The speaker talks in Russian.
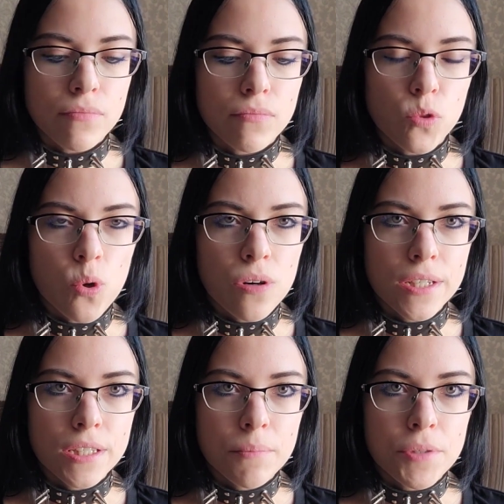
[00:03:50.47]
Но
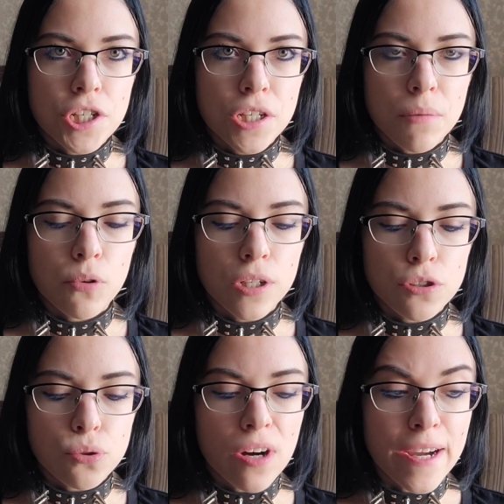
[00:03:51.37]
эта печенька более
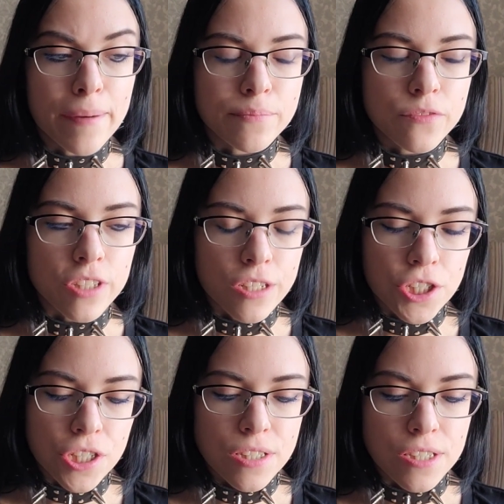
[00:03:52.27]
сухая, в
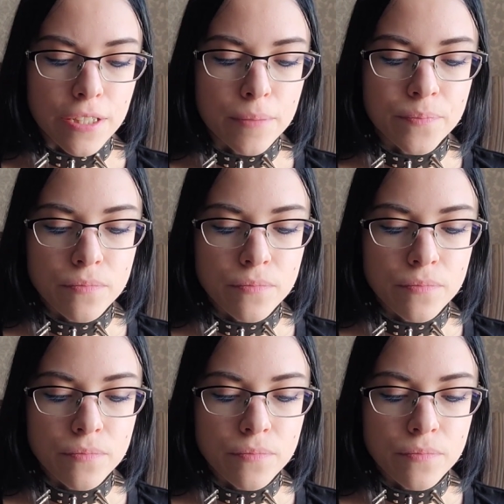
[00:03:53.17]
отличие от тех.